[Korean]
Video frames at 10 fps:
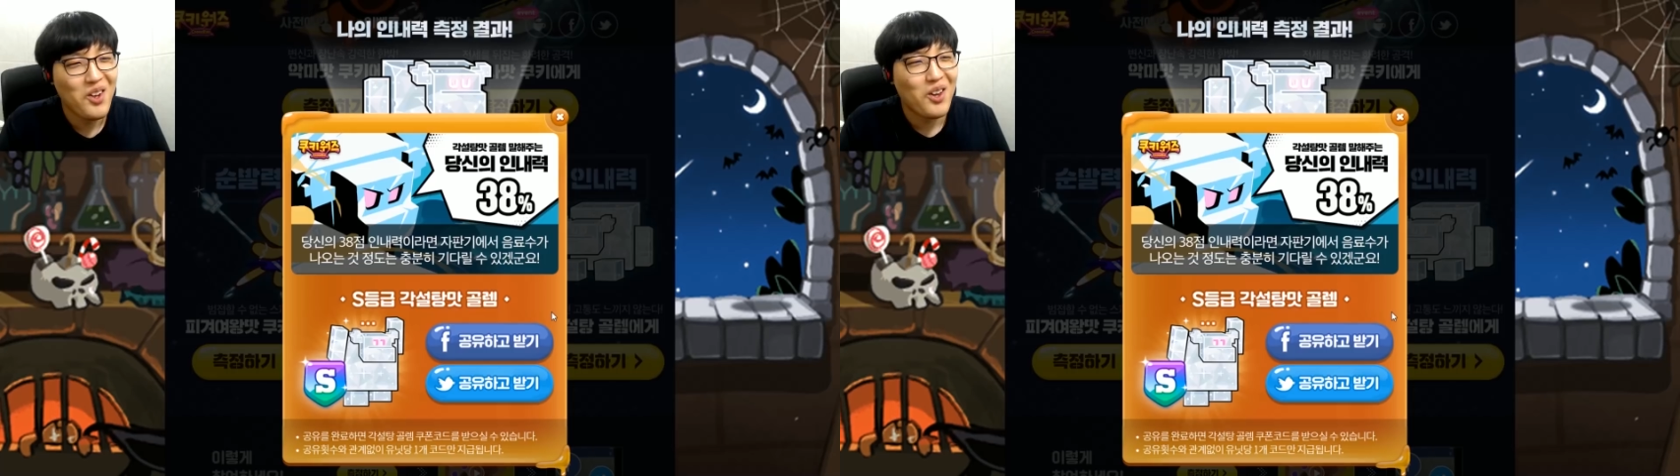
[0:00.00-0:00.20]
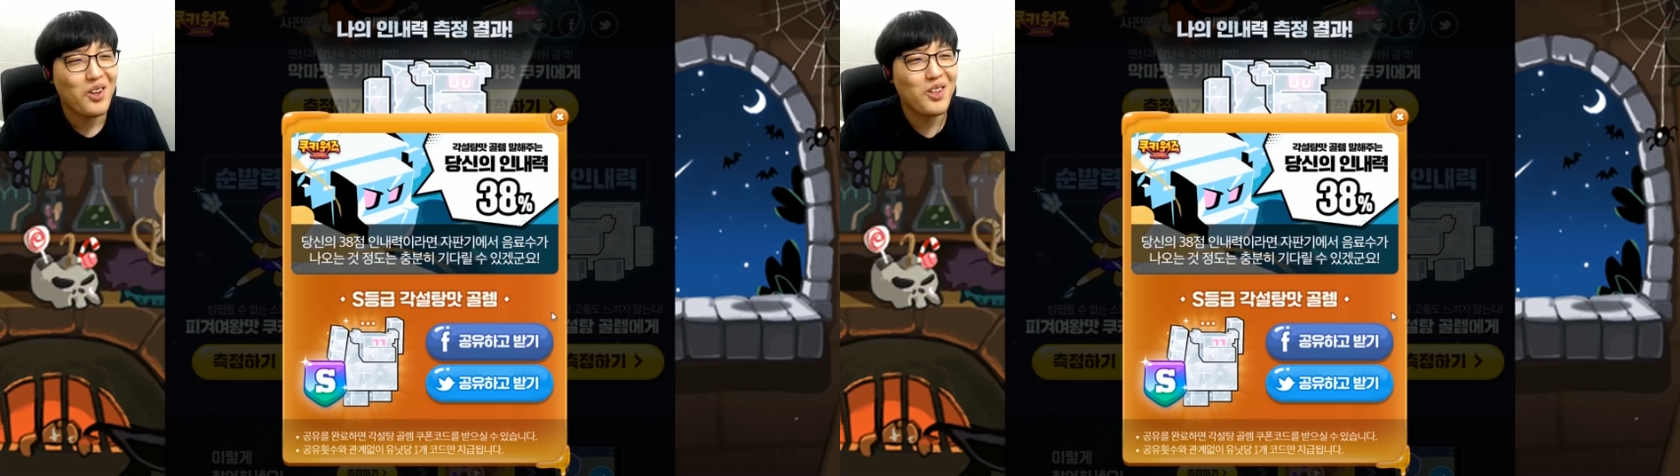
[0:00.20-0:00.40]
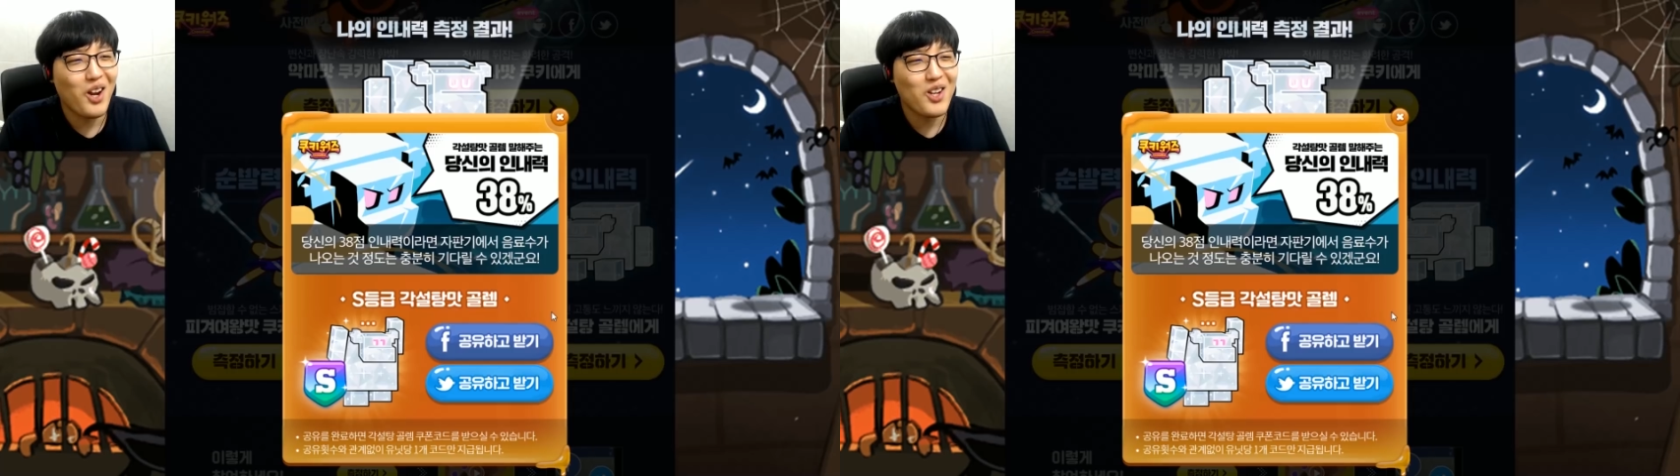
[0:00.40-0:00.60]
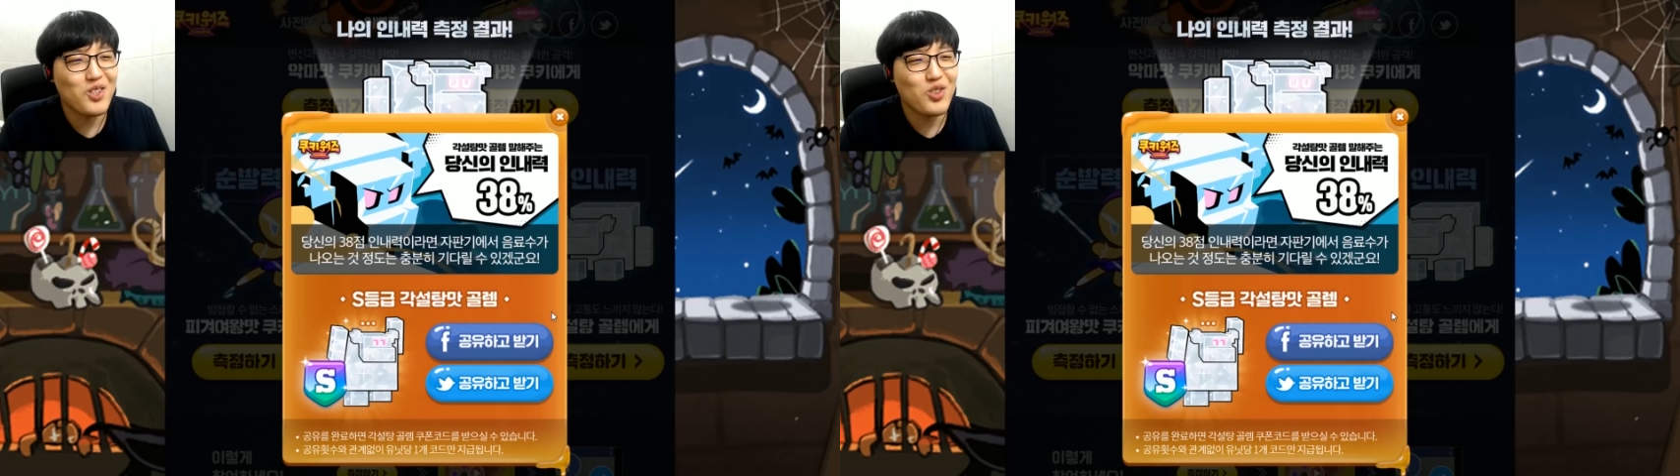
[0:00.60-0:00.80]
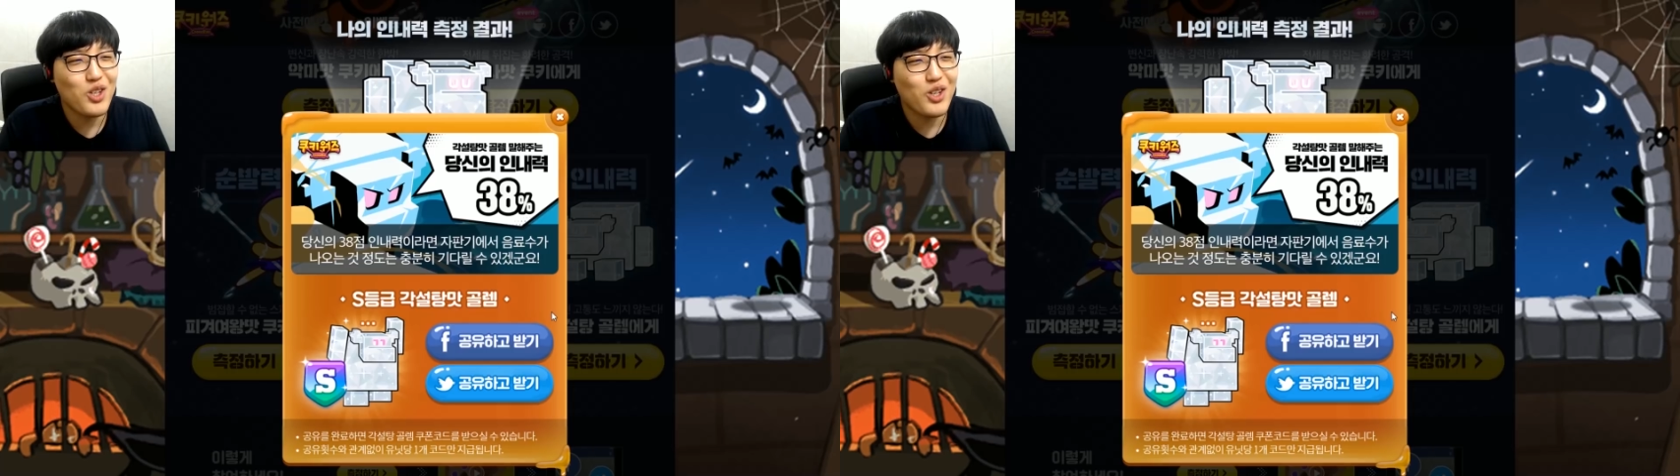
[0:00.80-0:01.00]
기다릴
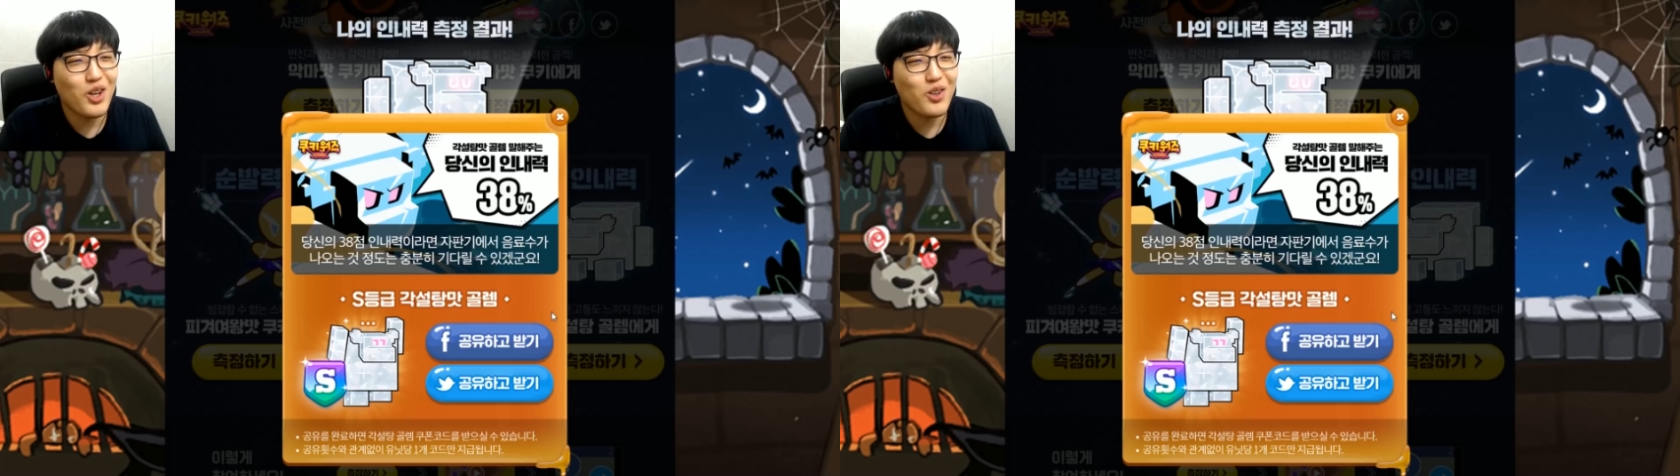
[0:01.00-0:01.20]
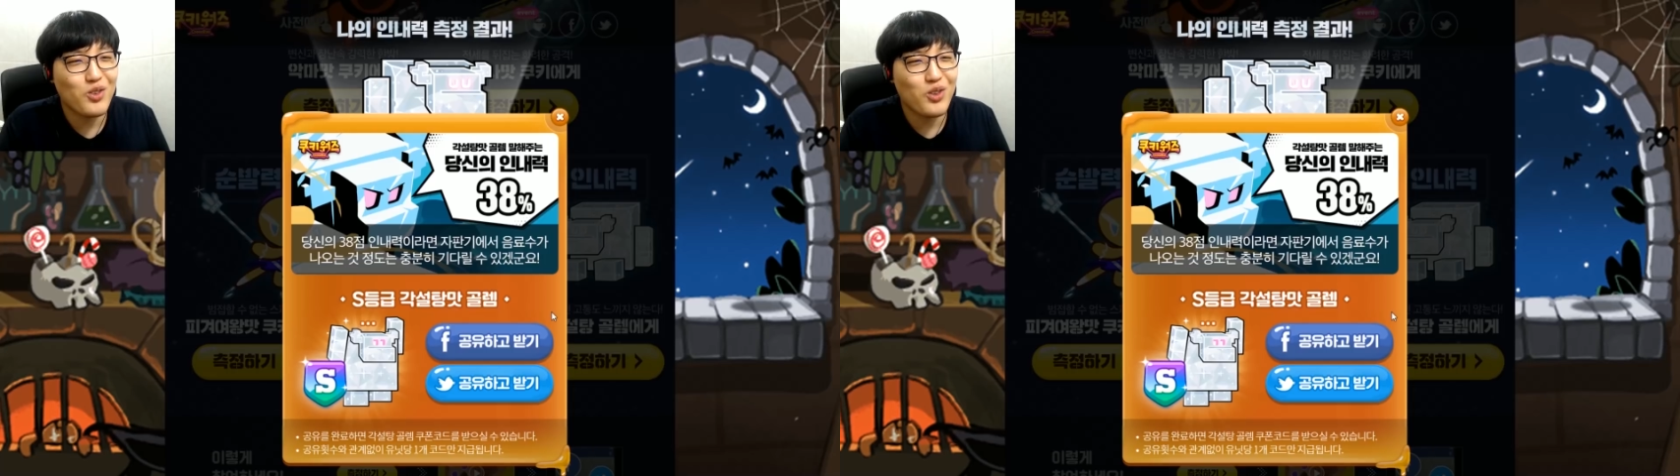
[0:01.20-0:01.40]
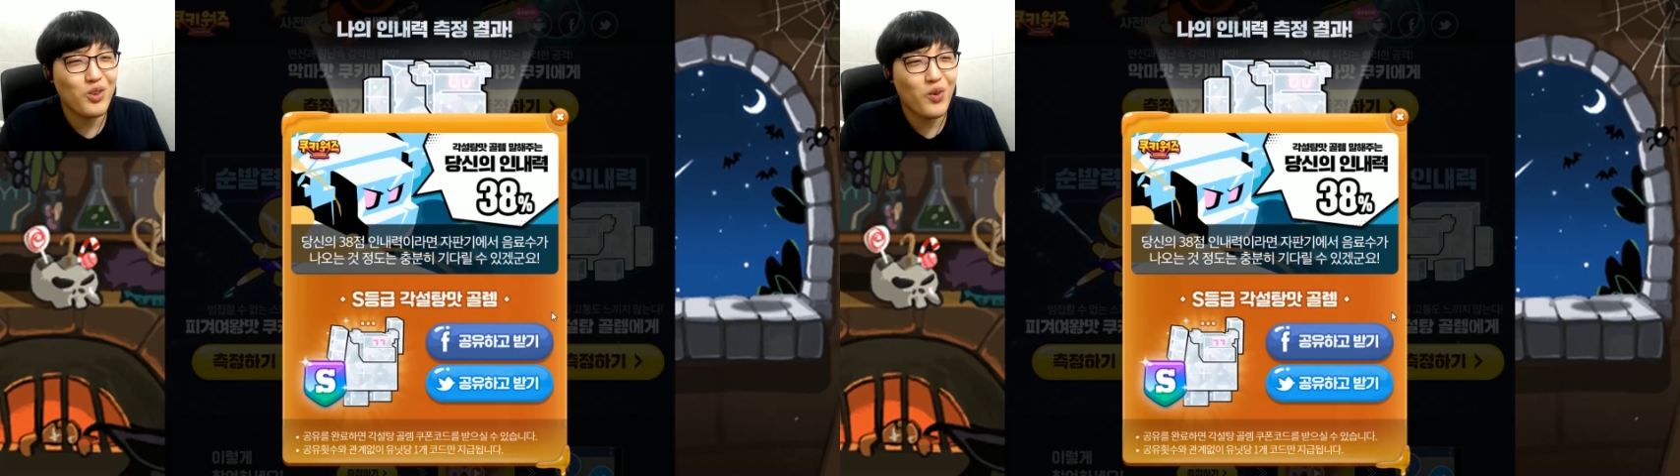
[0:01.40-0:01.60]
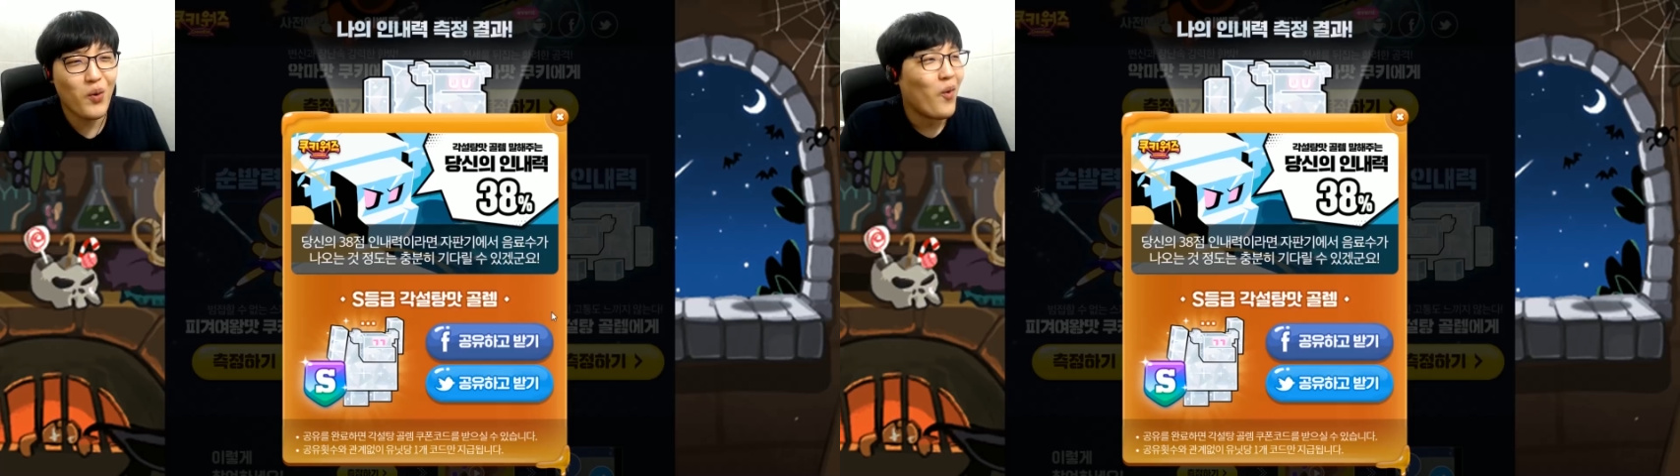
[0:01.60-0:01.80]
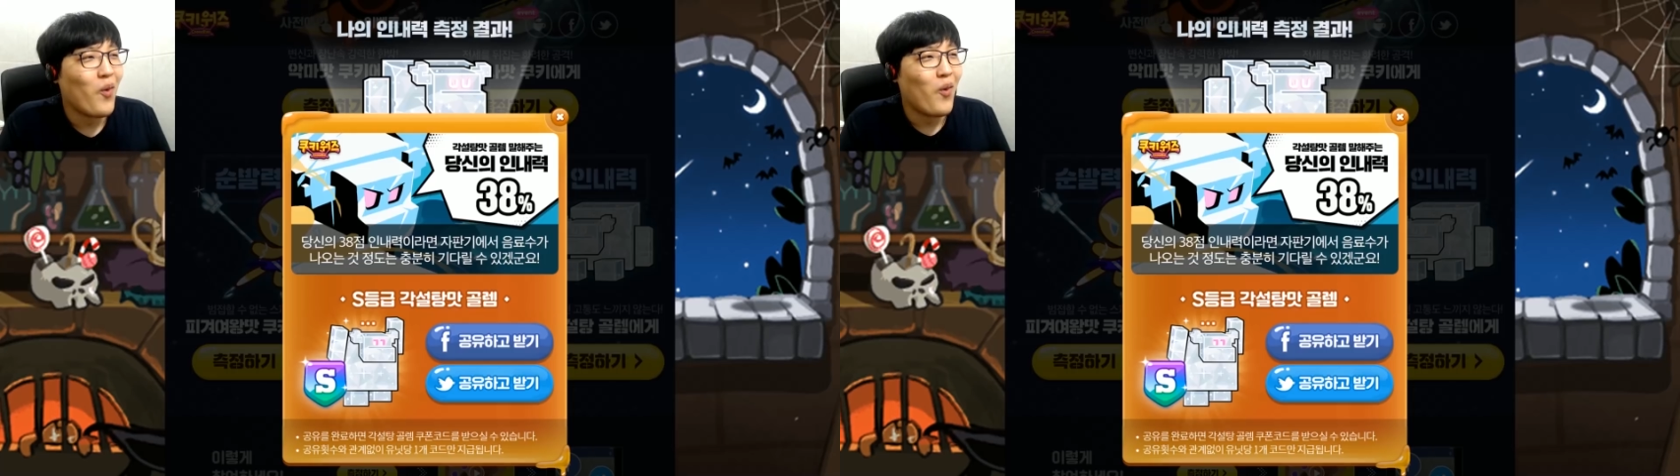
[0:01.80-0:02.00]
수 있겠군요